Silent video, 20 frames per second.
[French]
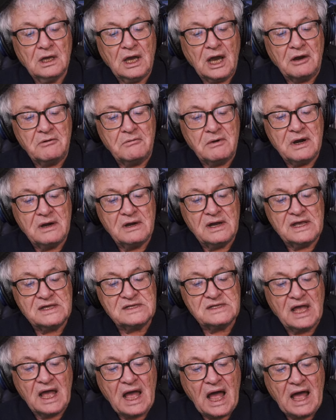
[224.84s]
I
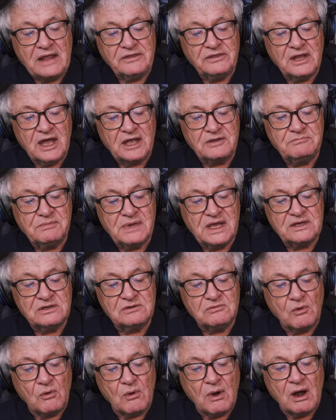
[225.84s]
had not been
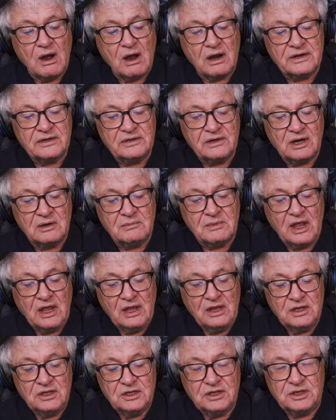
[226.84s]
to work
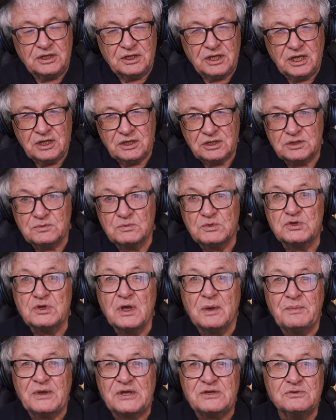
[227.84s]
euh, je me suis
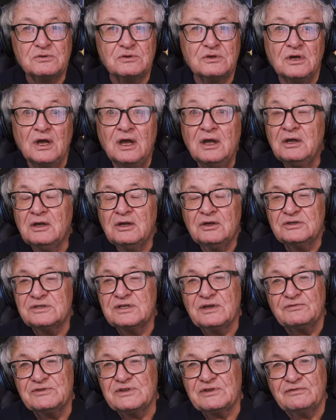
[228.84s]
aperçu que
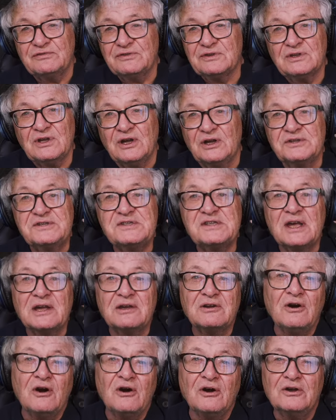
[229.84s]
ça faisait
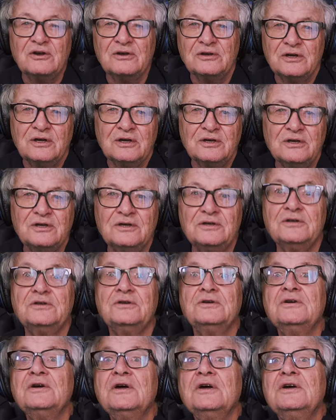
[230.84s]
35 ans que euh,
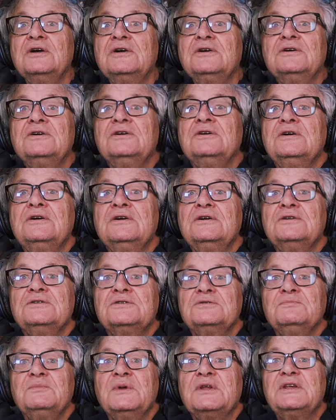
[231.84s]
euh,
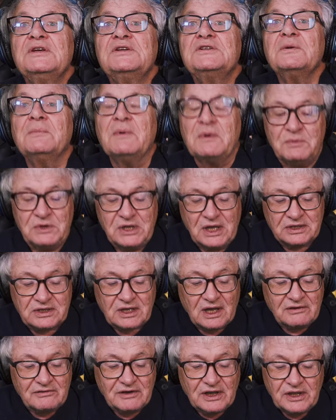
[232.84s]
je m'étais jamais mis à
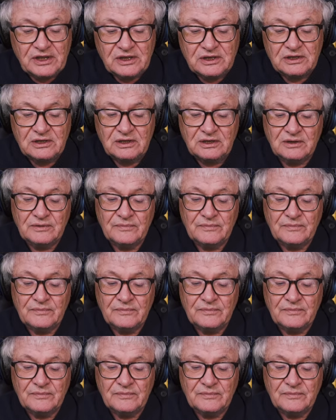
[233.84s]
travailler.